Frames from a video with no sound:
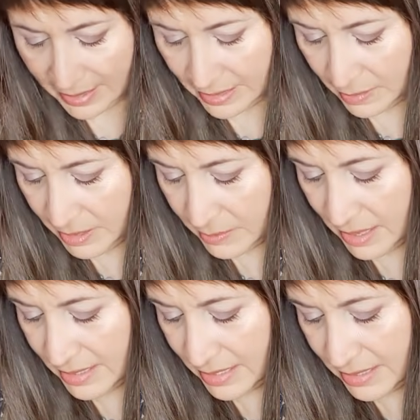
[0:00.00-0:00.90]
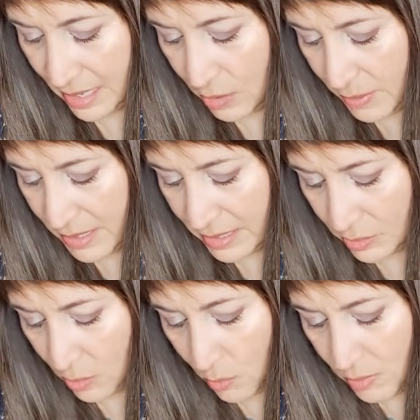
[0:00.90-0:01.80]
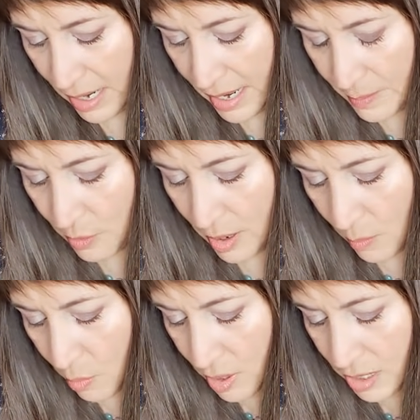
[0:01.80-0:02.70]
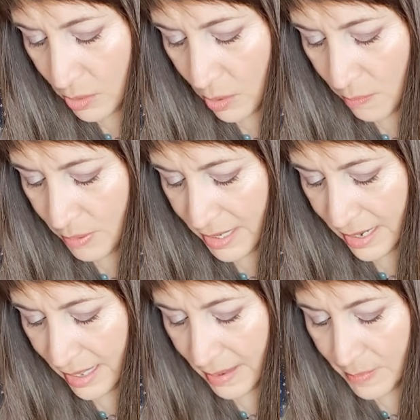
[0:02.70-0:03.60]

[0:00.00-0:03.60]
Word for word: Tal vez me has estado pasando una época un poquito complicada,